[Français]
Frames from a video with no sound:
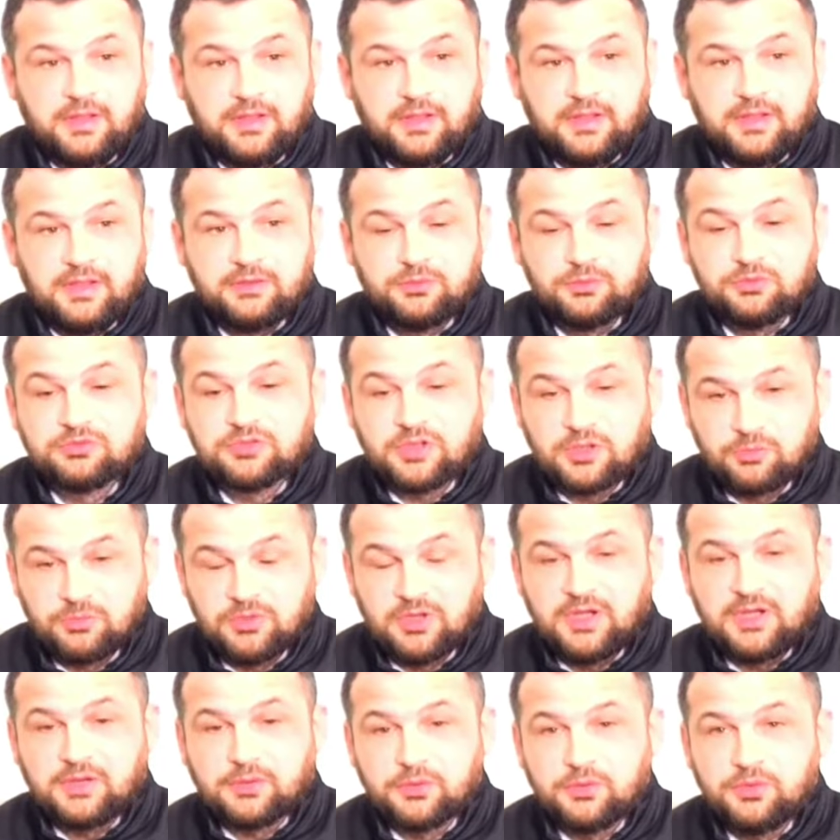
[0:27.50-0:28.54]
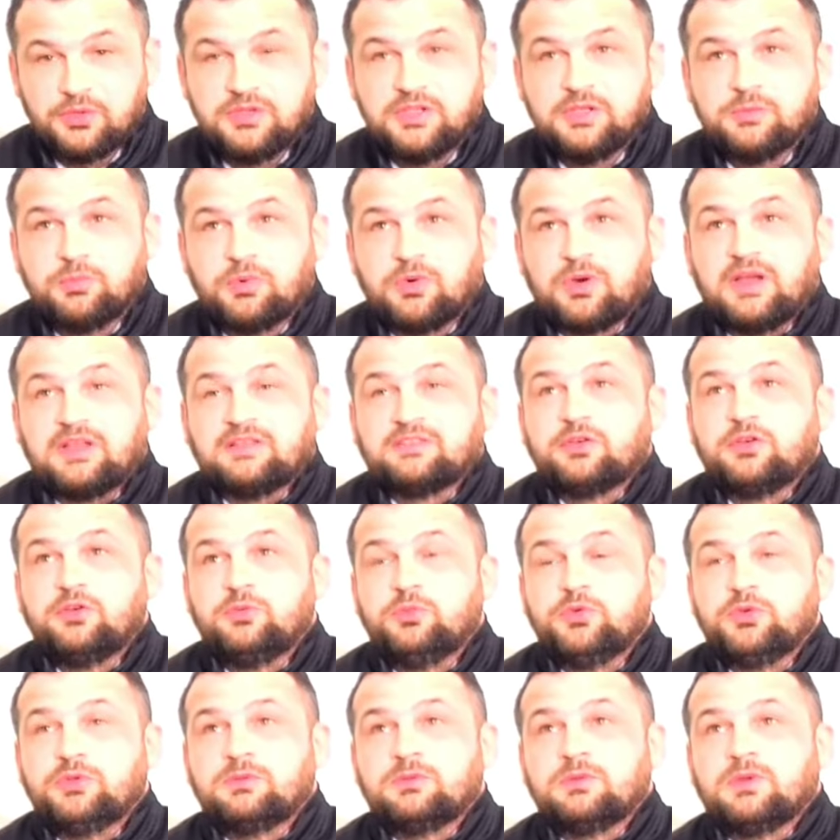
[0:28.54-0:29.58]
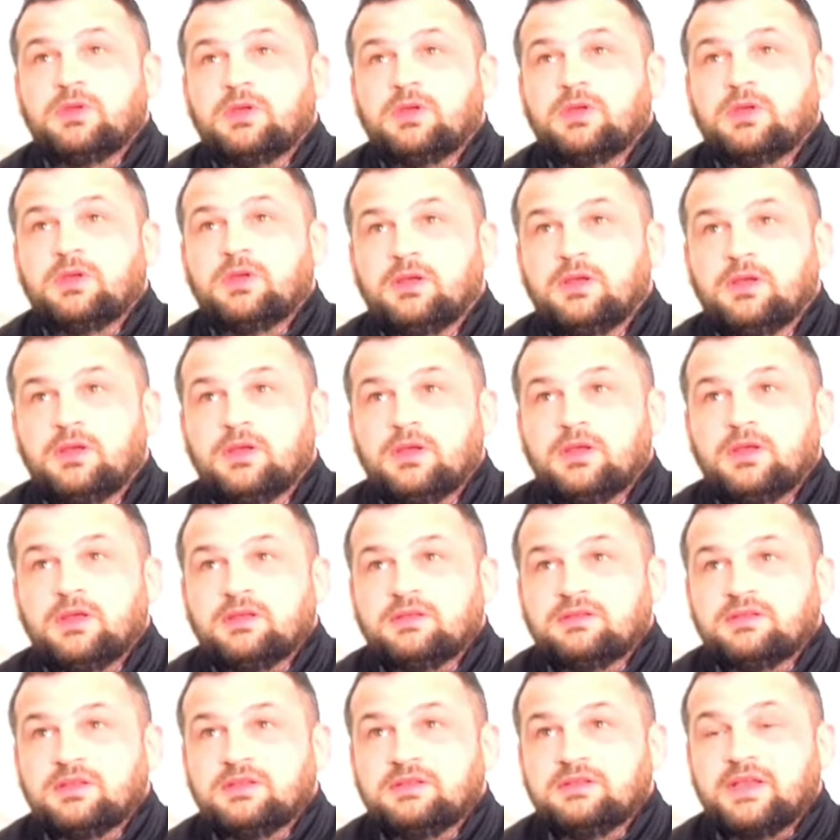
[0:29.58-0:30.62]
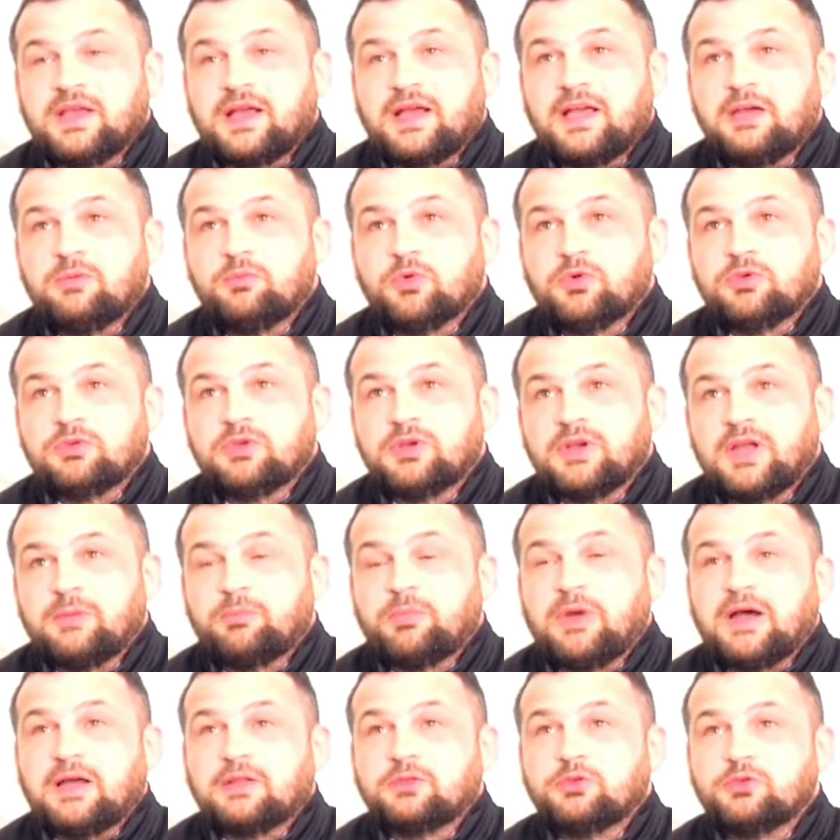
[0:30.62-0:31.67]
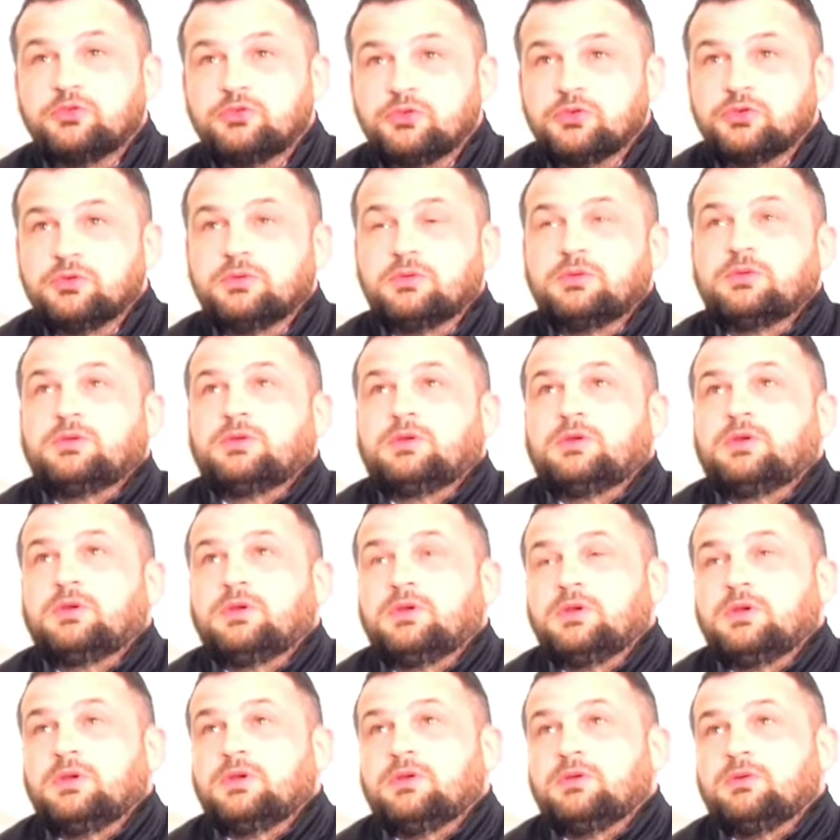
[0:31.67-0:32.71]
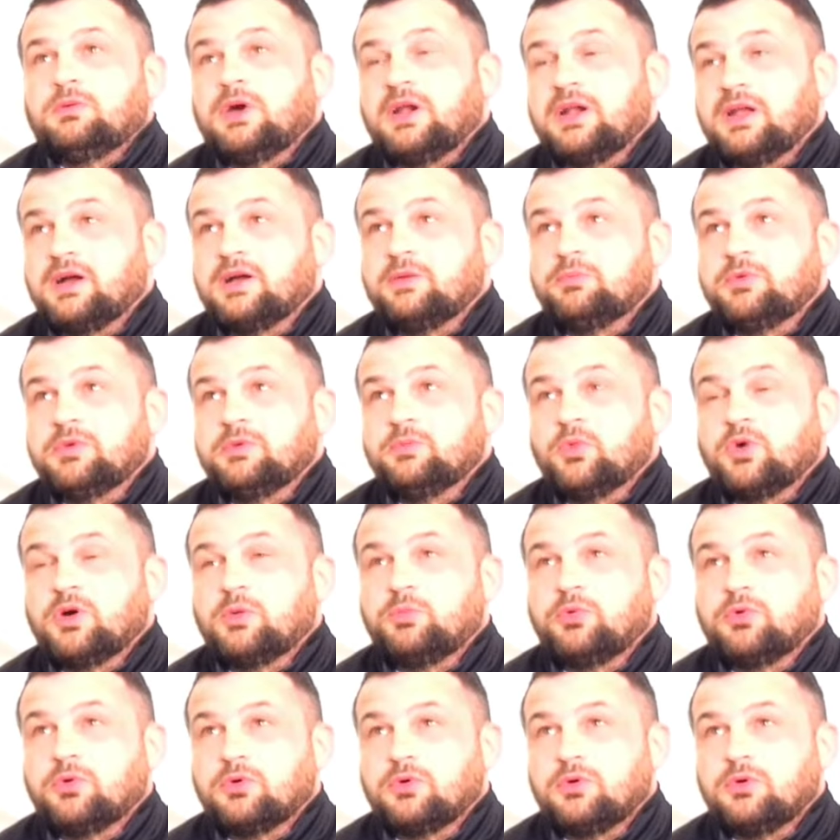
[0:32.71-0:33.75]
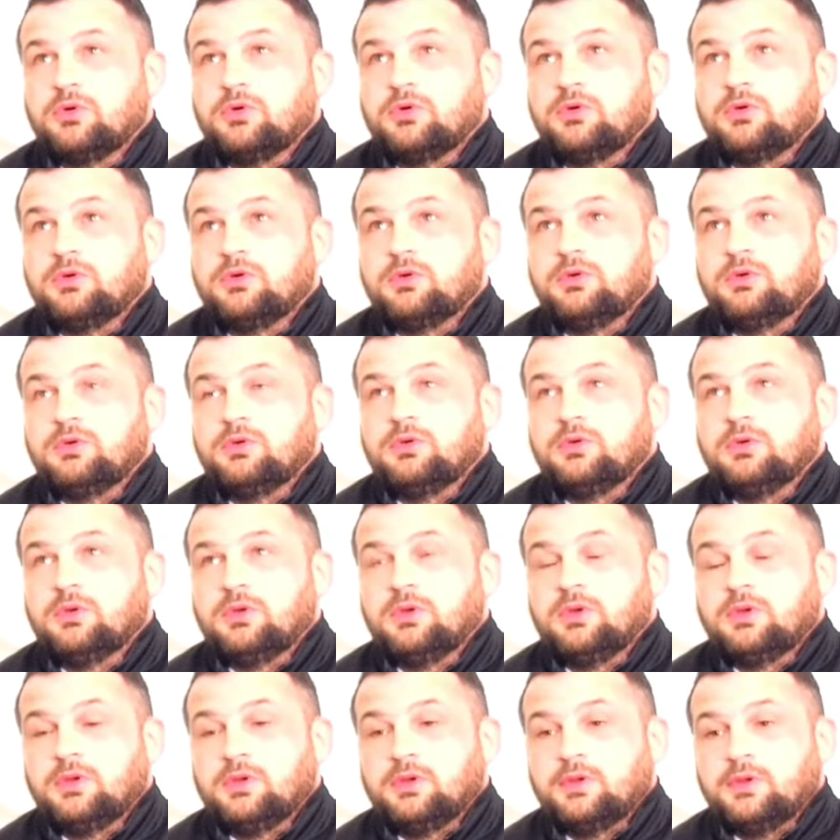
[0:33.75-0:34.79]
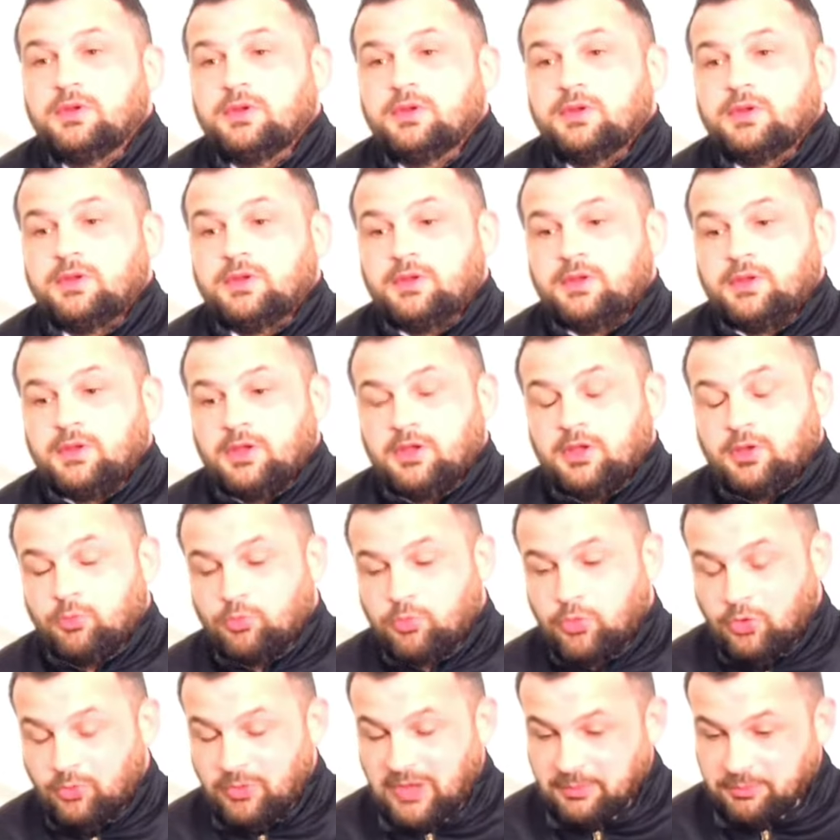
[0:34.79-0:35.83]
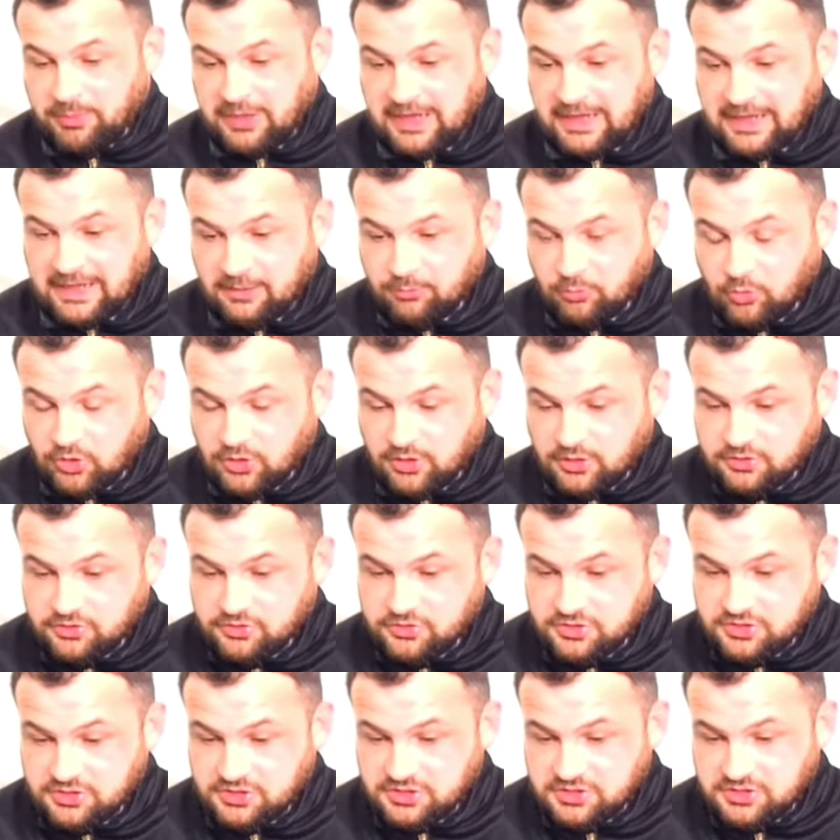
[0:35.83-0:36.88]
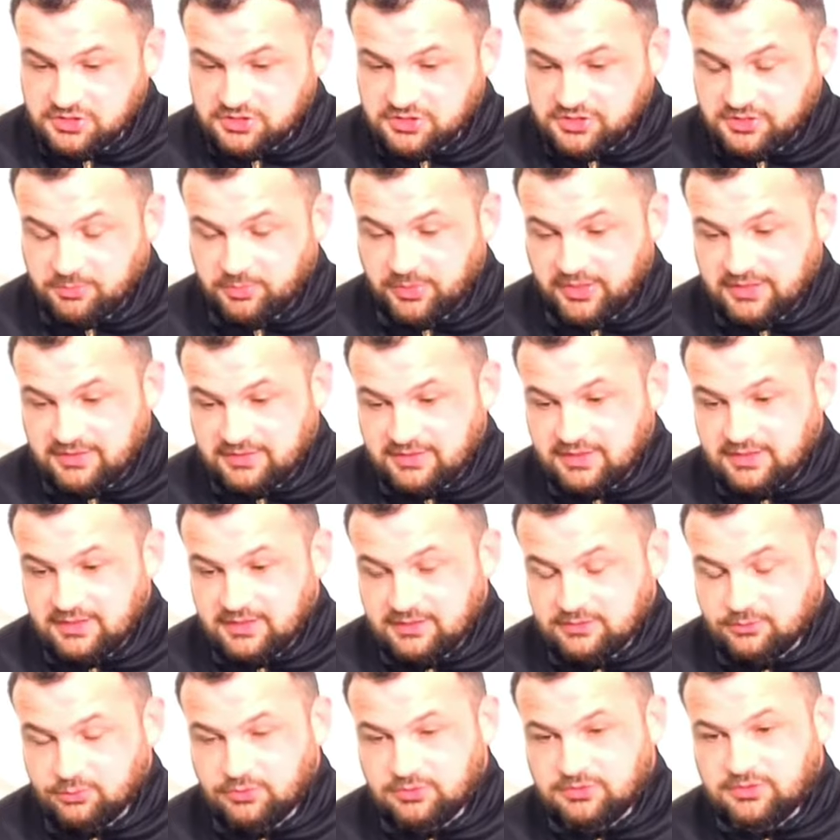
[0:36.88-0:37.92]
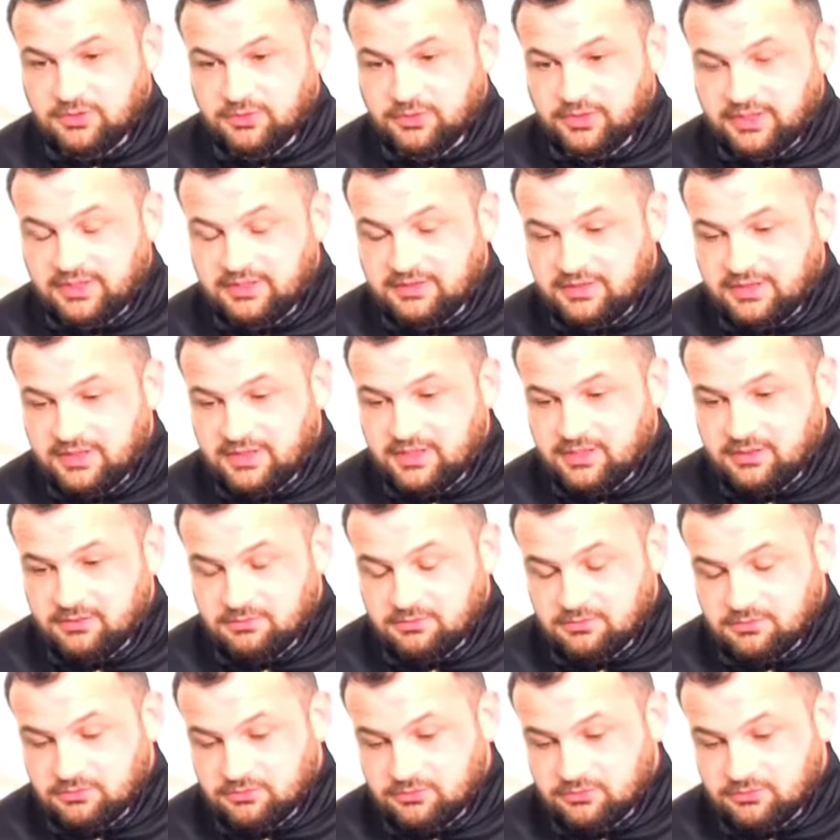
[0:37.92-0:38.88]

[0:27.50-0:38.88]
Et nous sommes là réunis pour un seul but, c'est dire un mot de la part de Dieu. Voilà, puis moi, pour, euh, pour ma part à moi, j'ai n'ai pas été tout le temps chrétien.